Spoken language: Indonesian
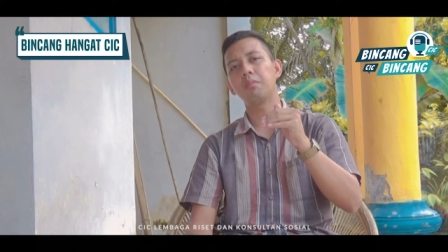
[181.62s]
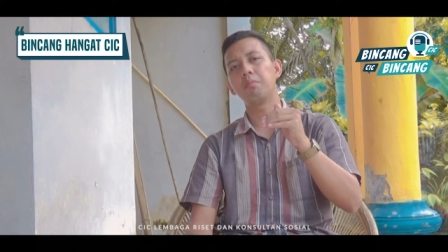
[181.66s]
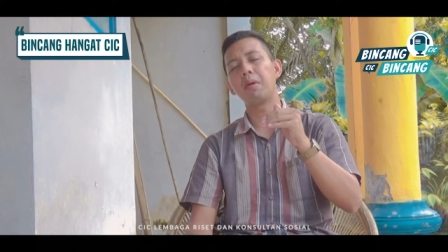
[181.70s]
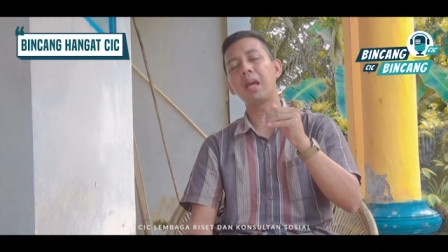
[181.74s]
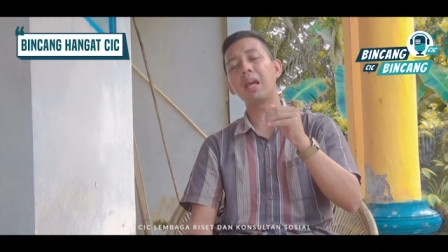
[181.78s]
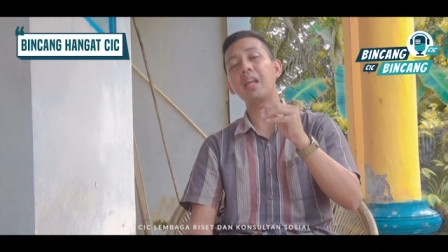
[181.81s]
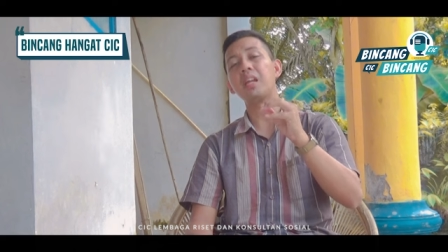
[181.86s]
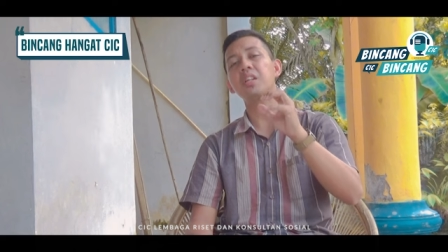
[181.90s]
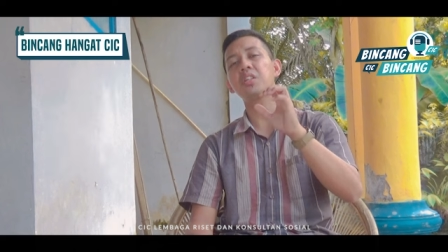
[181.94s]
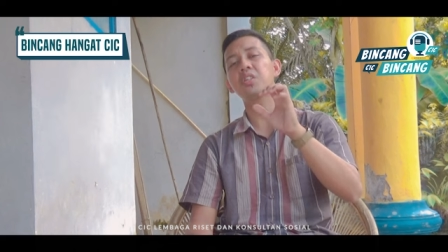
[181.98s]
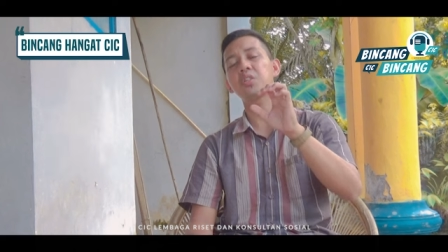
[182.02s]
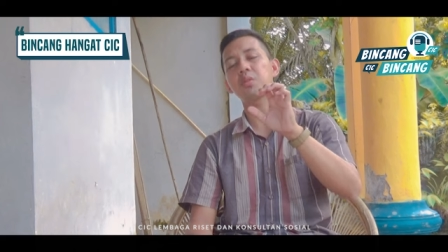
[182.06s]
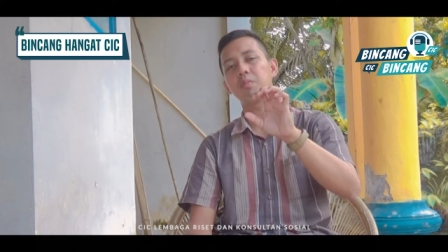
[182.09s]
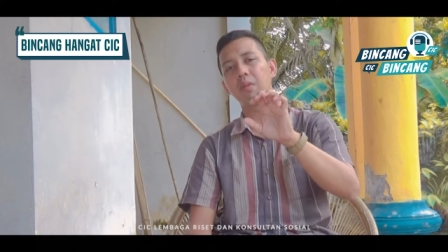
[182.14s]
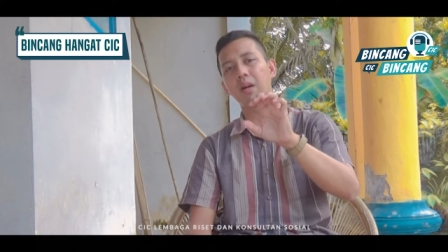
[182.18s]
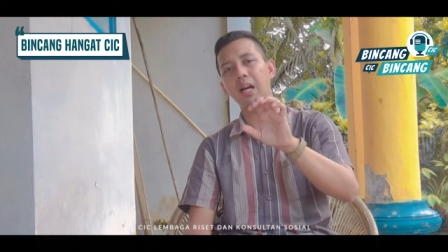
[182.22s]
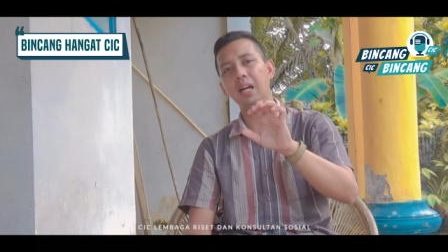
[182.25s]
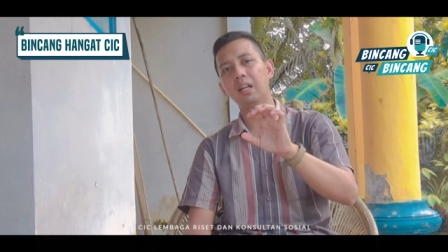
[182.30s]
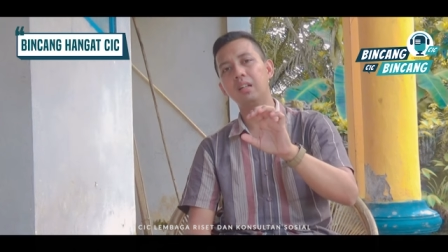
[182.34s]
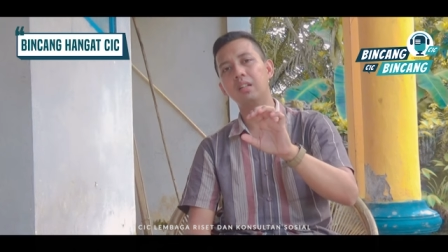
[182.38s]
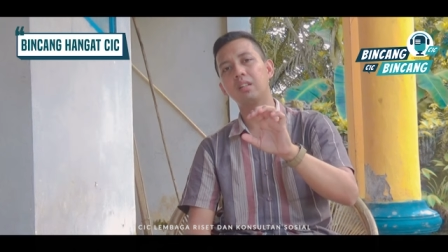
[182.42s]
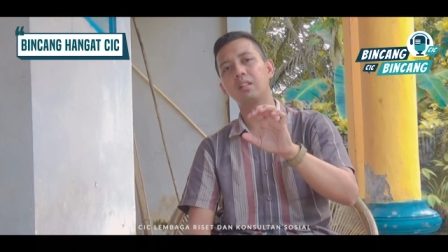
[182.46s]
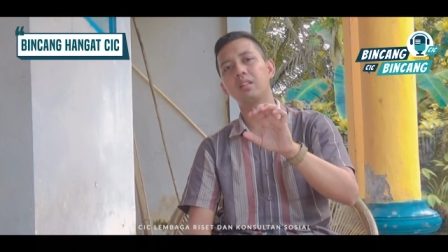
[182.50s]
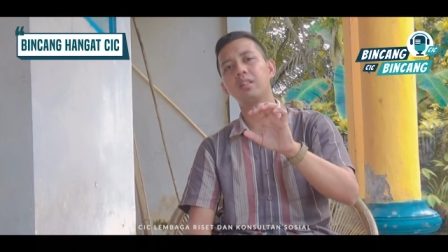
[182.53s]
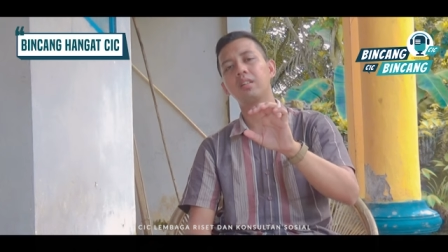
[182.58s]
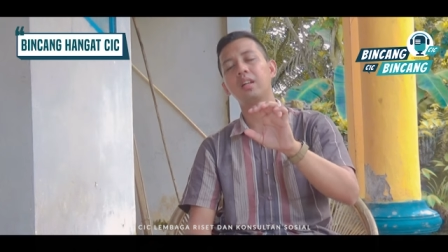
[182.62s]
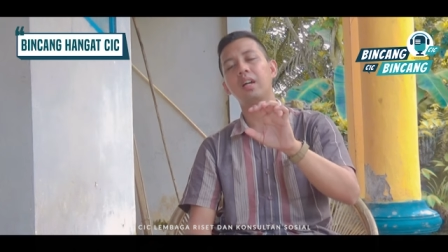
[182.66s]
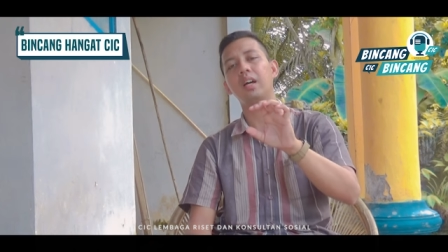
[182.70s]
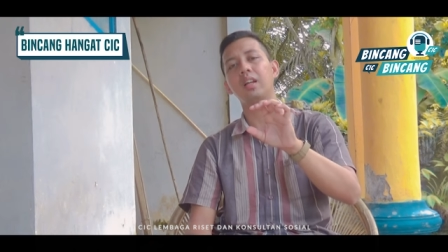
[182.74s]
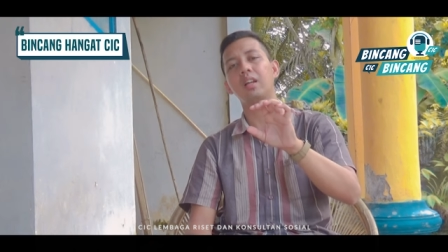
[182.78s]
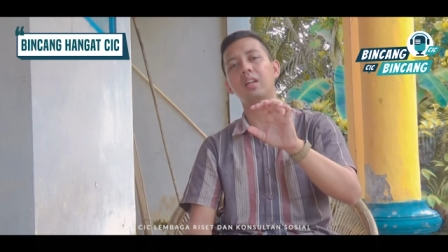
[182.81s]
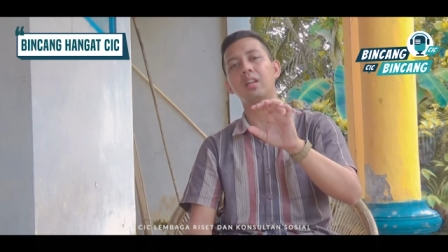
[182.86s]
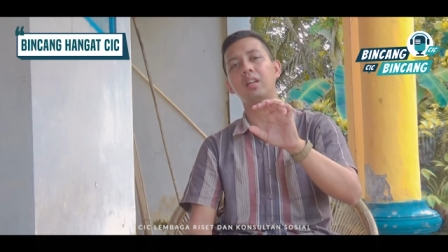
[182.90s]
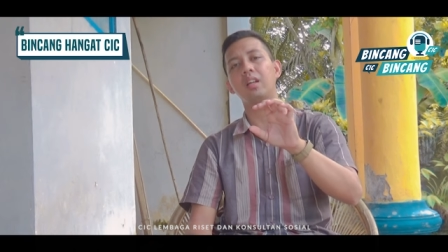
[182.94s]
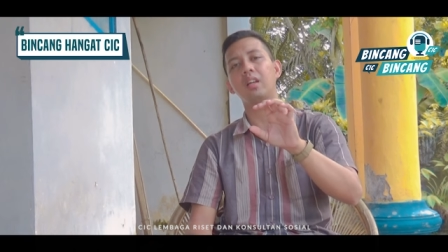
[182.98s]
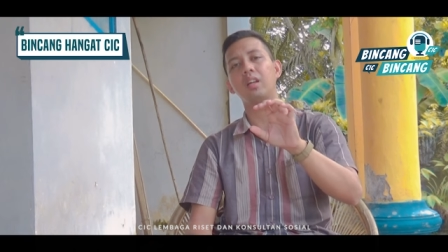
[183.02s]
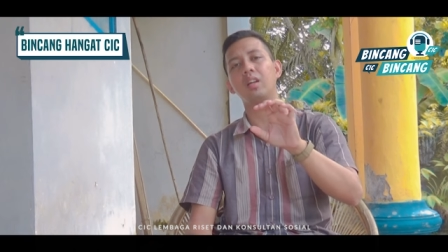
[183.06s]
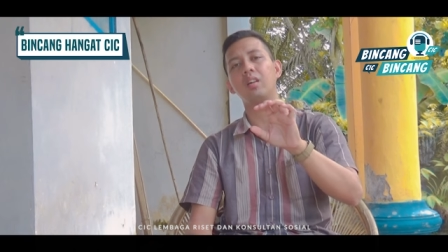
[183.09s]
benchmark
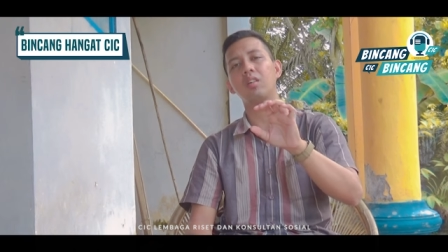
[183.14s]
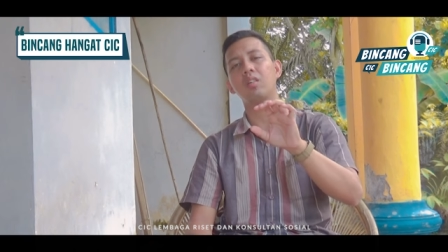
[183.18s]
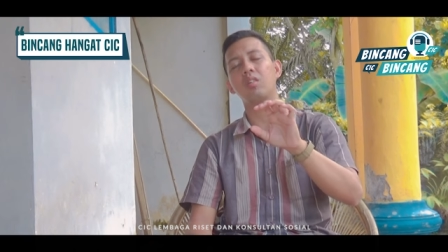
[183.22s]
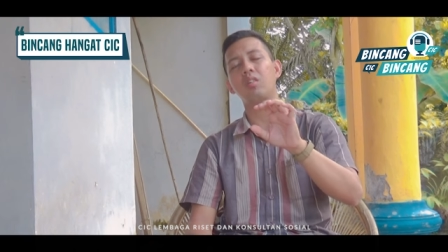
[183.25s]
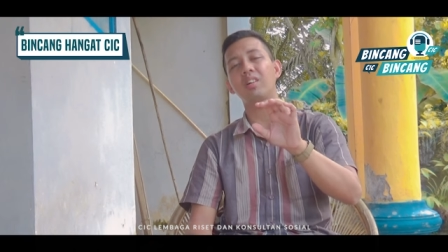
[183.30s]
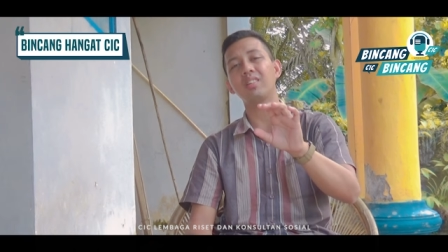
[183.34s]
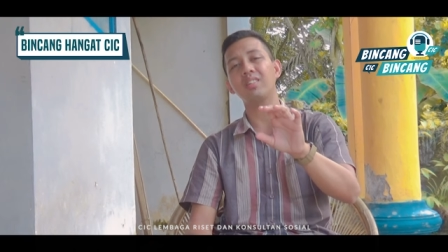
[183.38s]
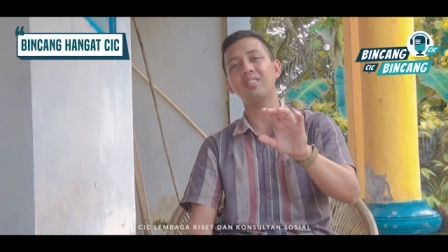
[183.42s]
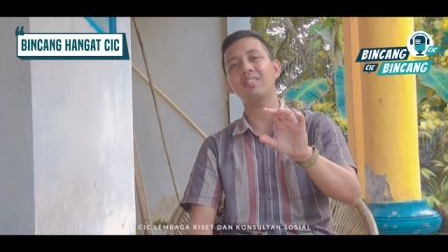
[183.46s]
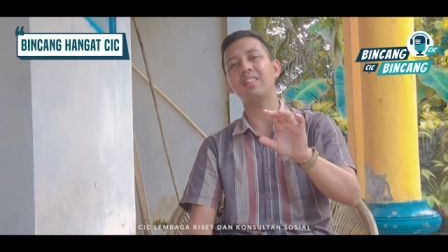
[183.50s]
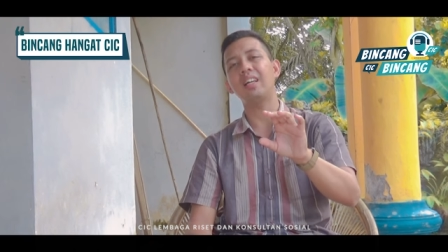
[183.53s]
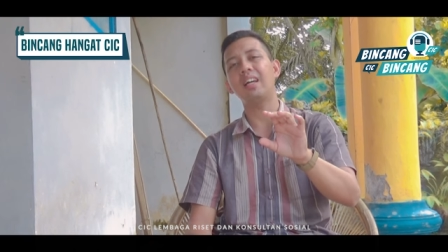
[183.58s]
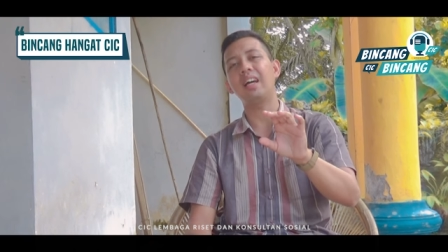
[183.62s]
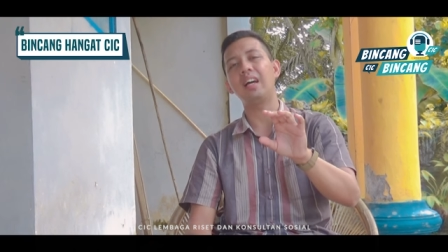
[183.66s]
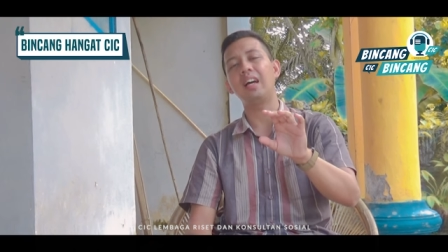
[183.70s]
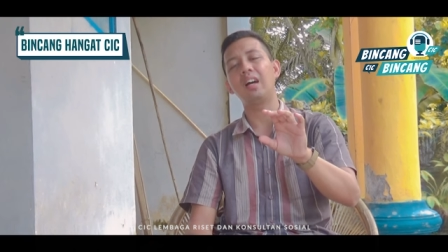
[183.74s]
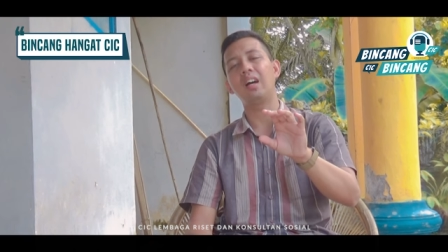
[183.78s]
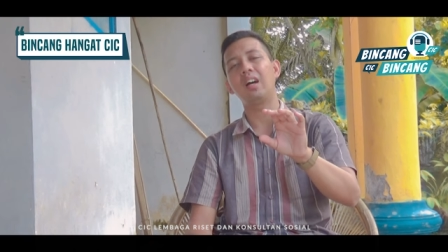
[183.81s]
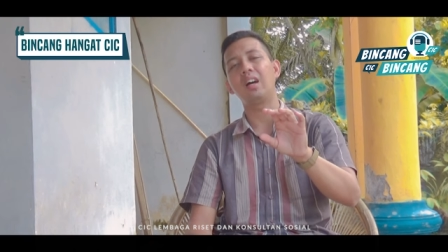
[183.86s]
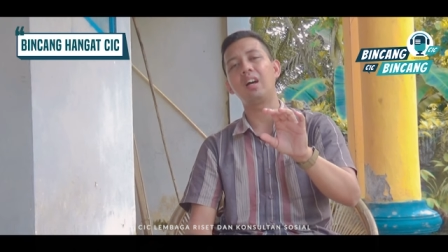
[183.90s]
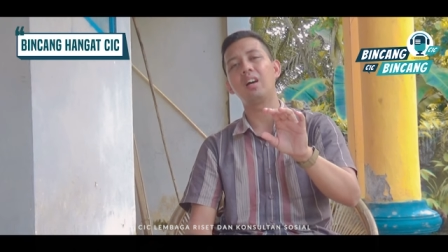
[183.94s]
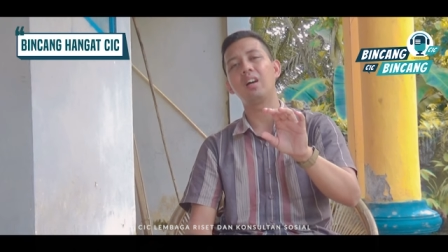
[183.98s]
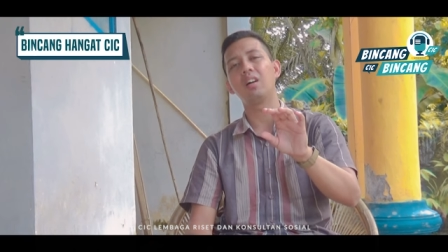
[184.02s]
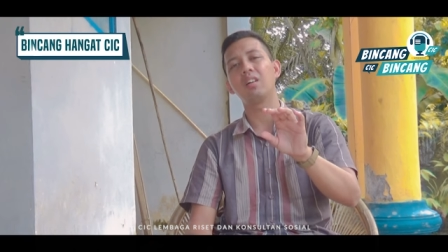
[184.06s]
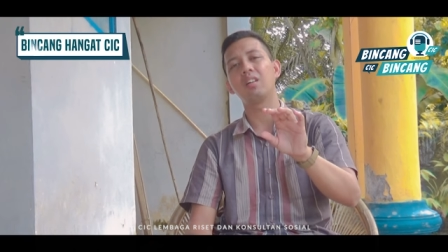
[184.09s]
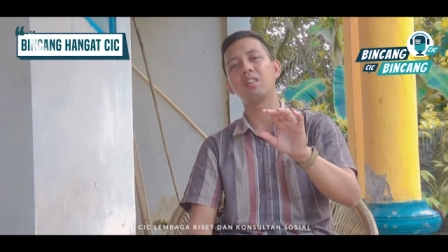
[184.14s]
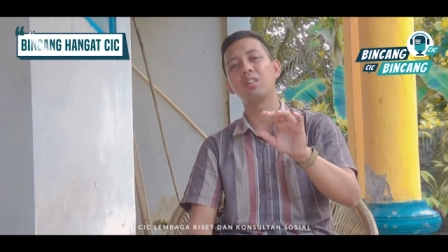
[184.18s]
dari kota